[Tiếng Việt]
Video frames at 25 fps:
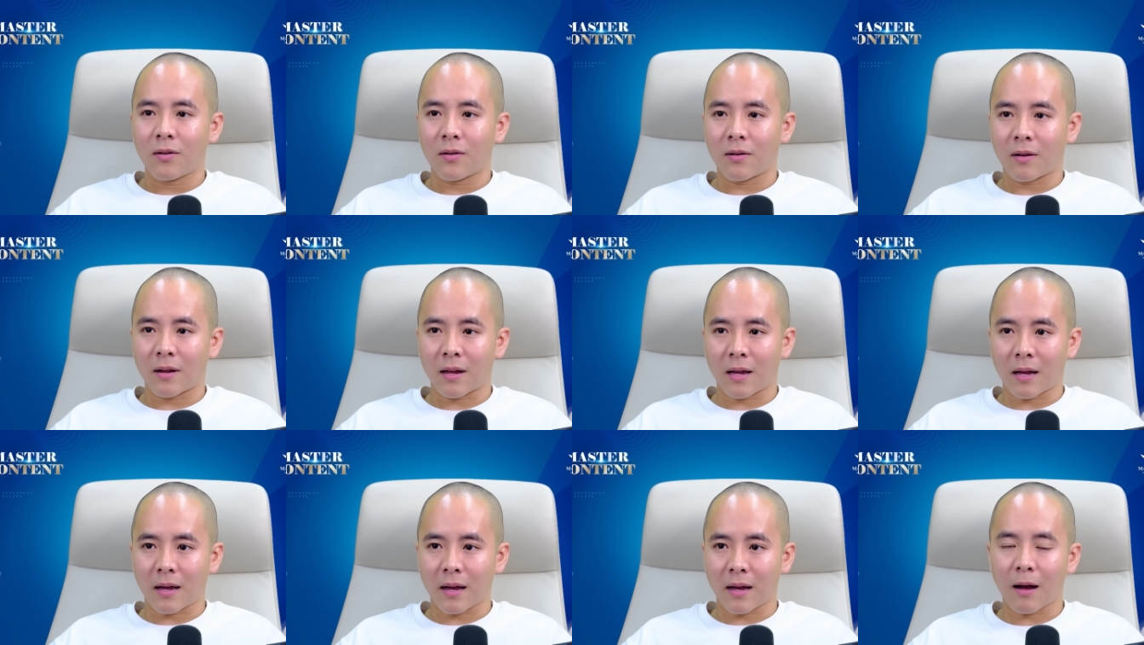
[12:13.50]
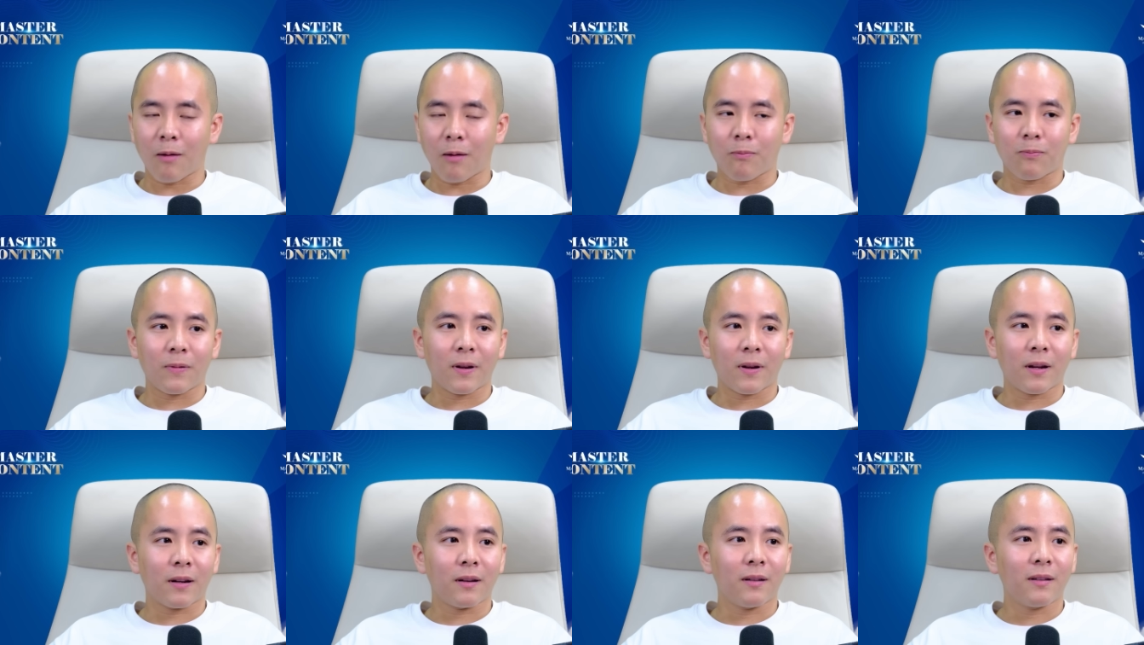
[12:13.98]
là học
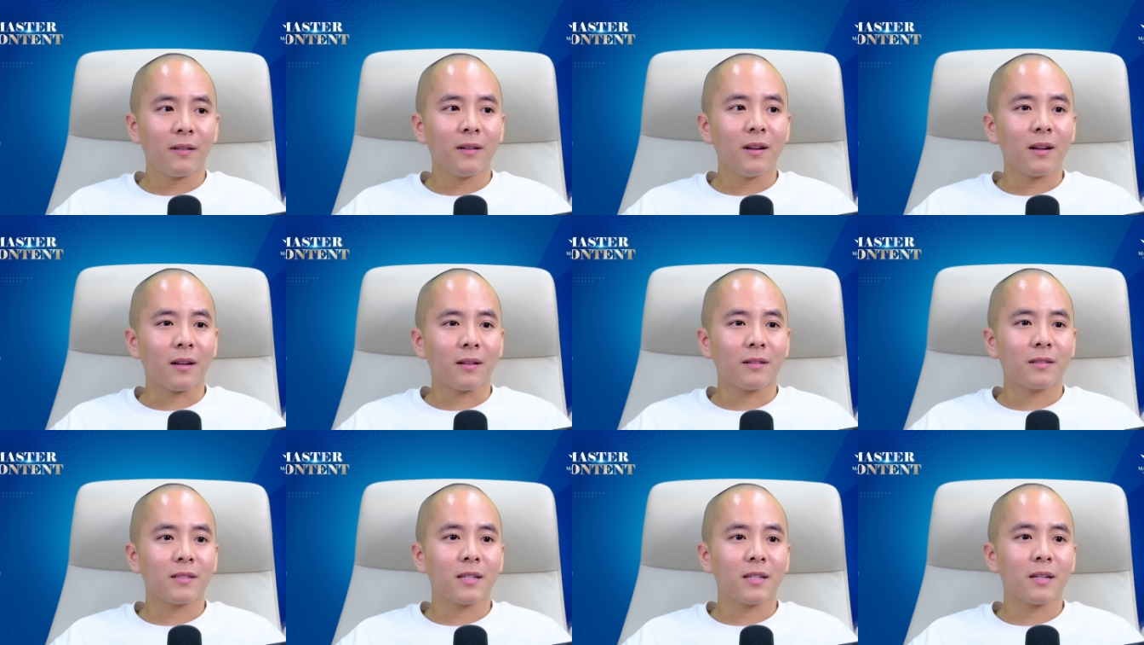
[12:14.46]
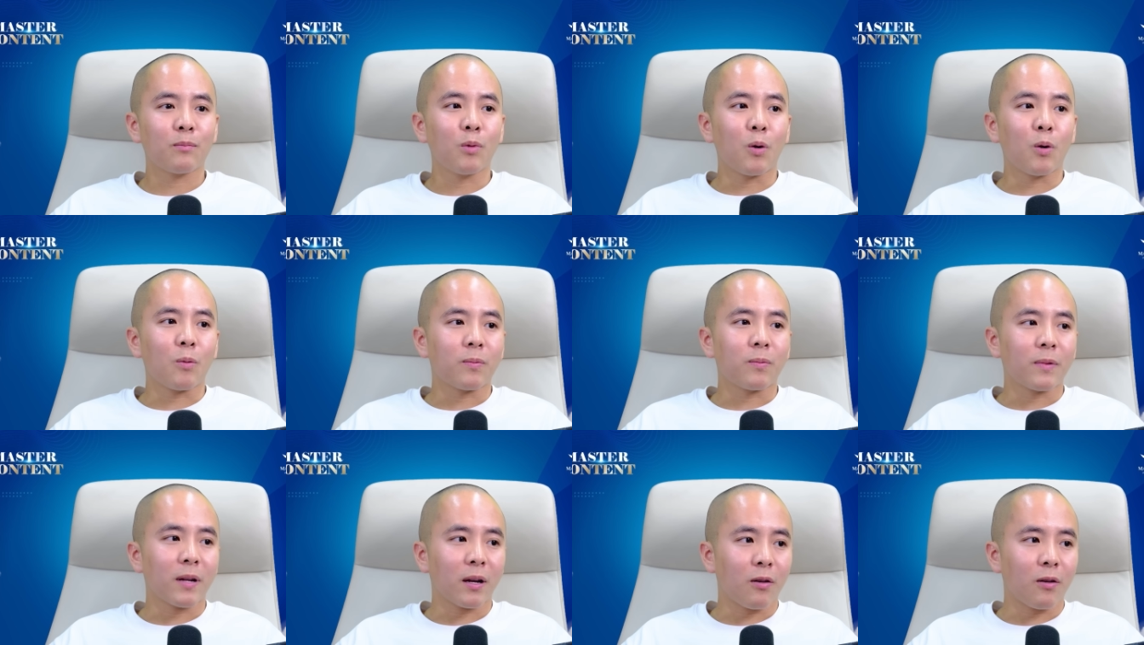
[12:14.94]
để đứng được trên bục
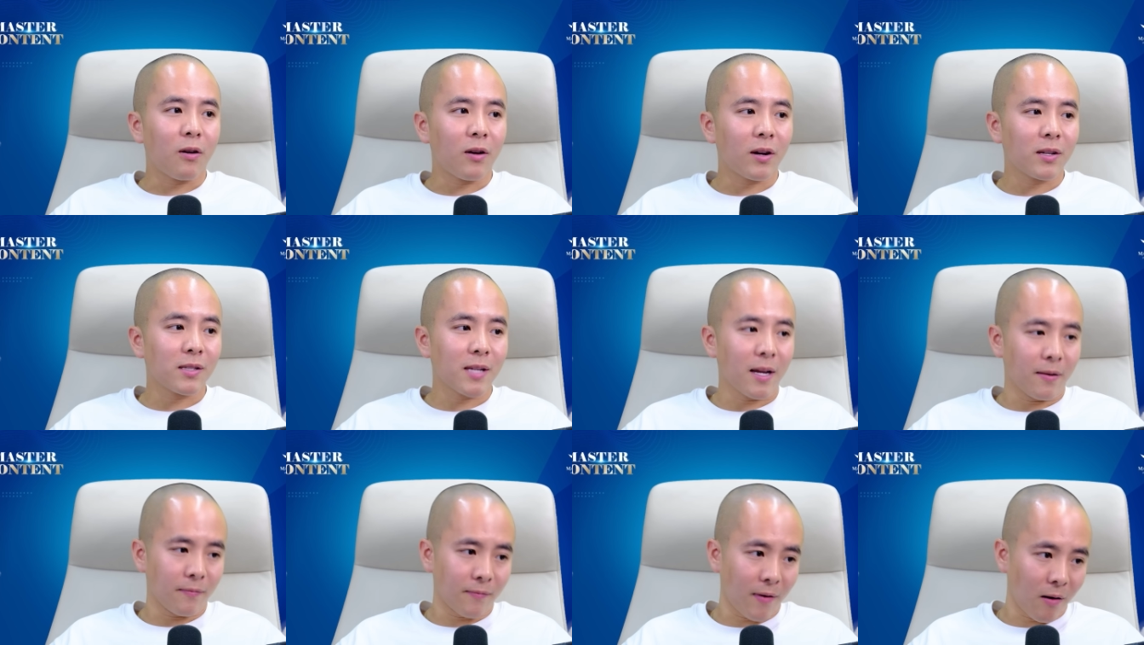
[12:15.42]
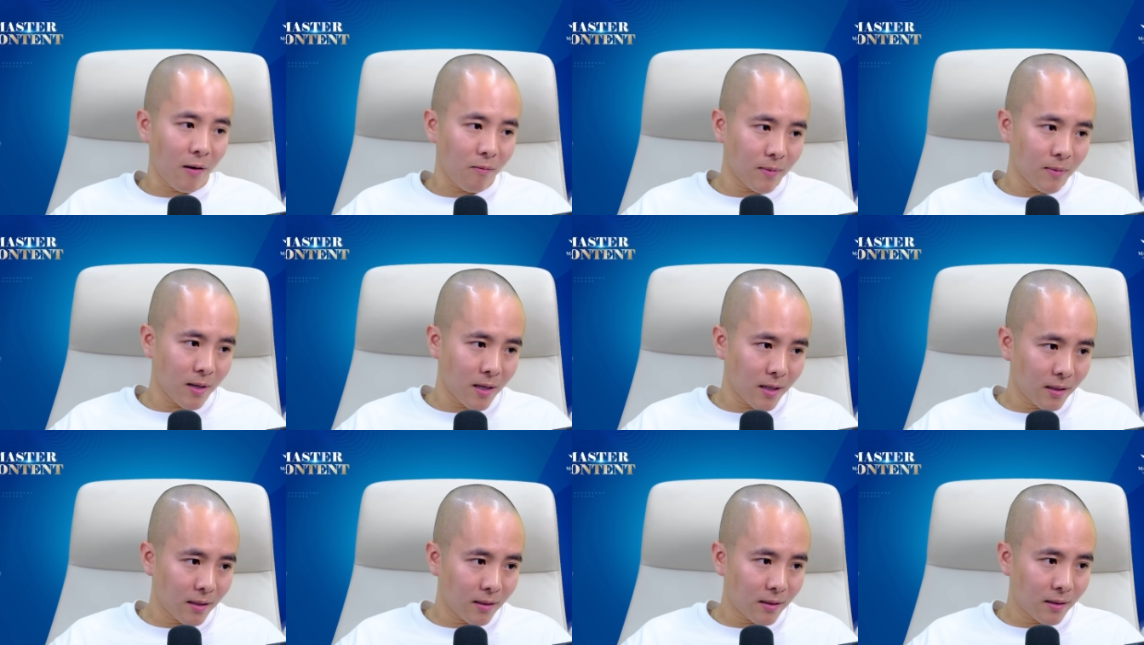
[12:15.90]
để có cái danh vọng
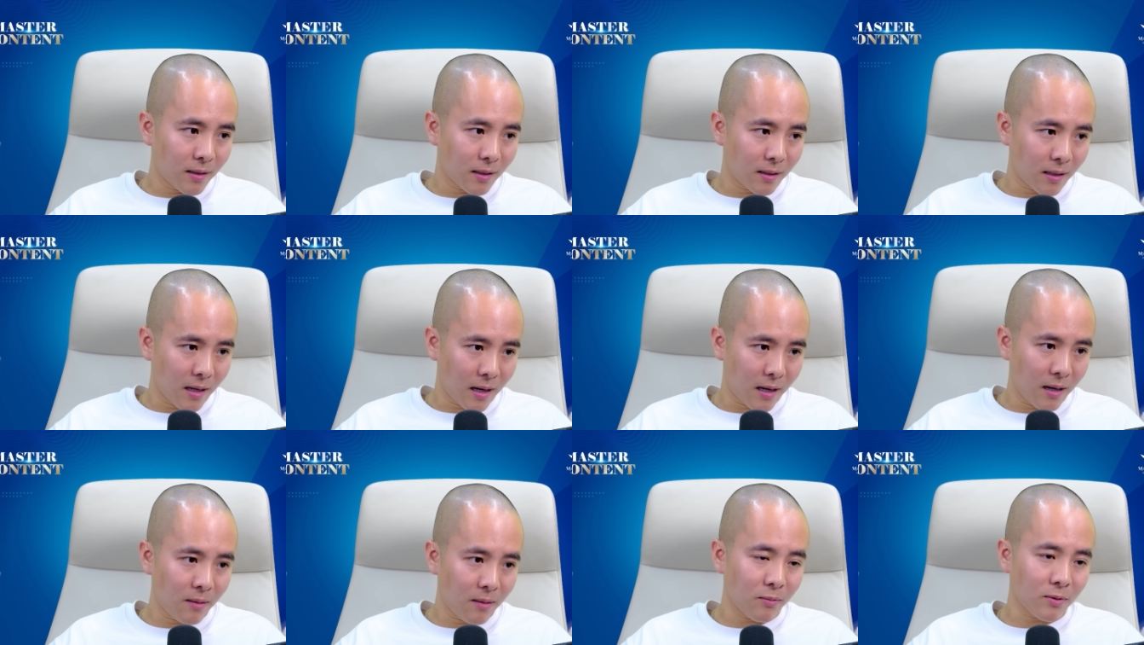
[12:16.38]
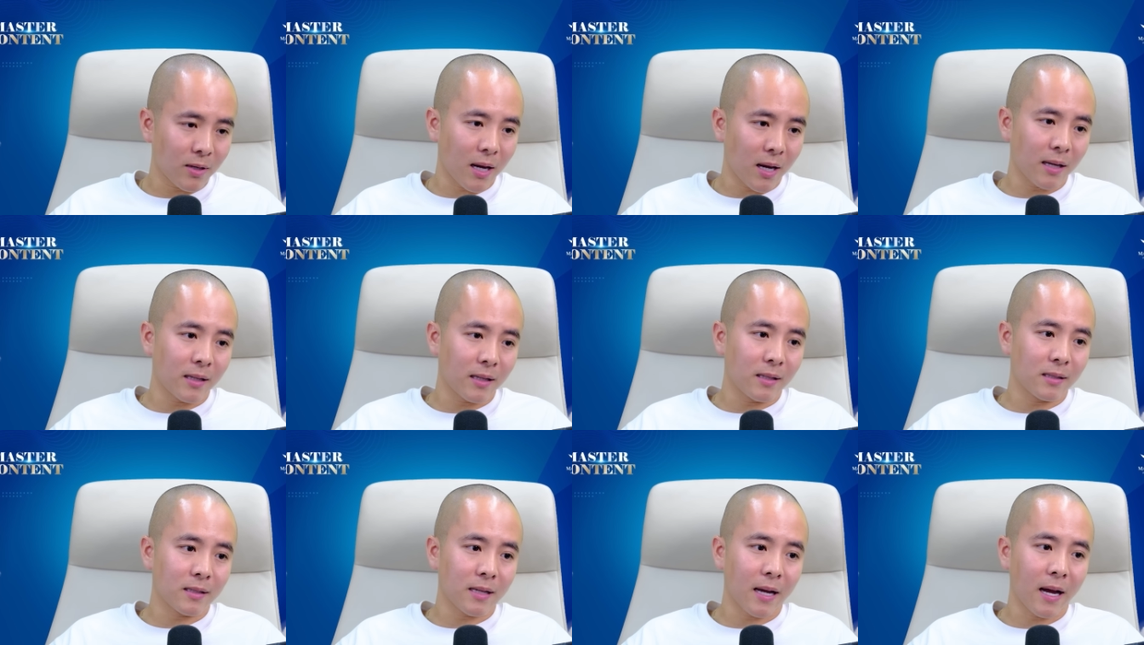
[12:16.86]
đấy thì đấy là một dạng
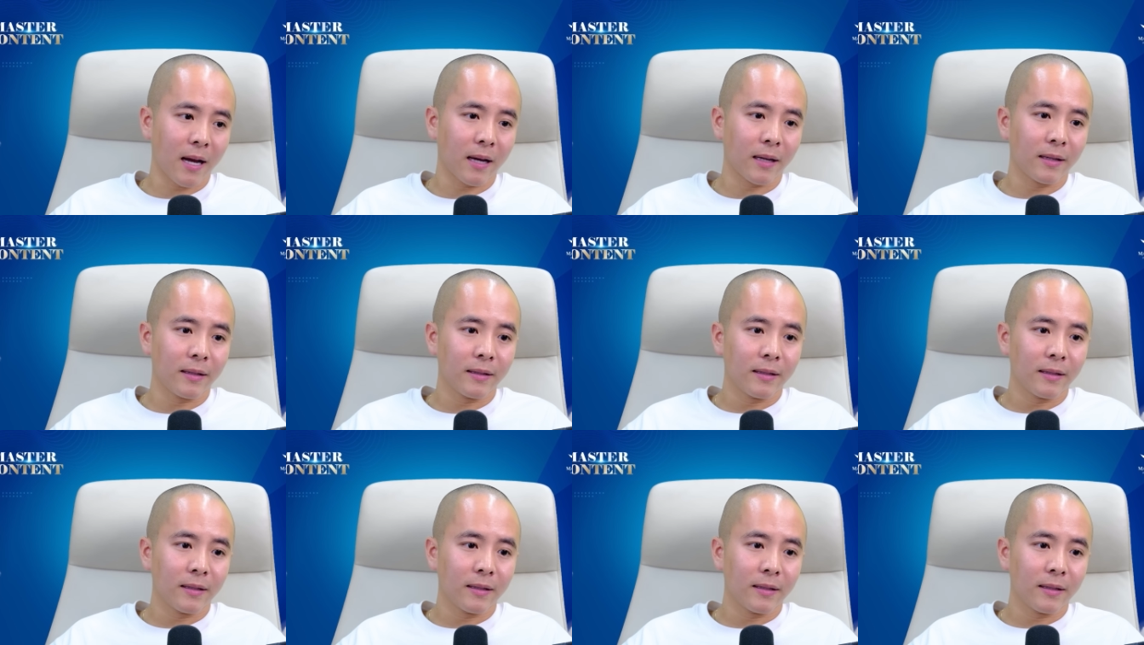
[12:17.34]
insight